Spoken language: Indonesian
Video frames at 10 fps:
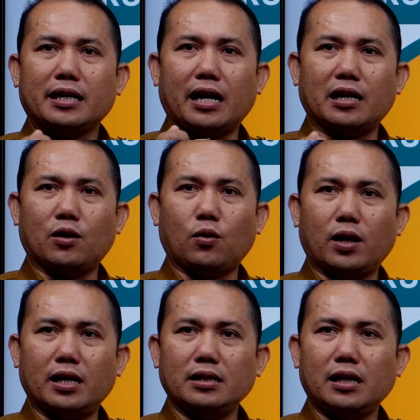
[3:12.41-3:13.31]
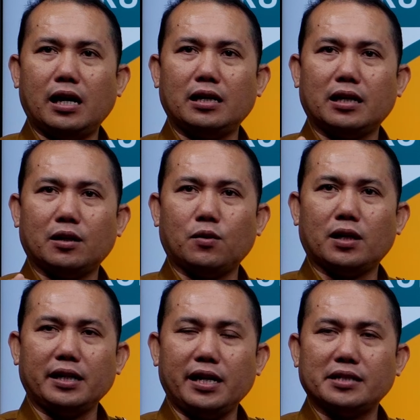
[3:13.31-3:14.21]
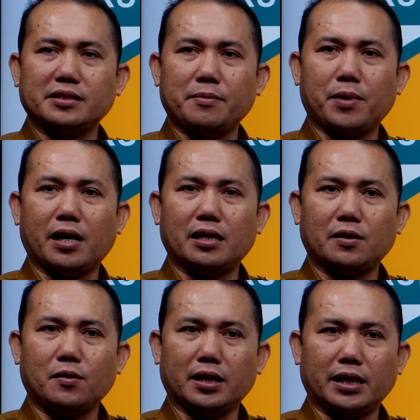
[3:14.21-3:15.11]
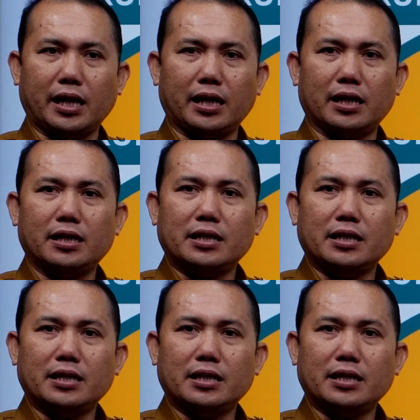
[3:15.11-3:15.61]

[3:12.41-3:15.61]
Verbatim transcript: yang keuang, antar kuartil, dan simpangan kuartil.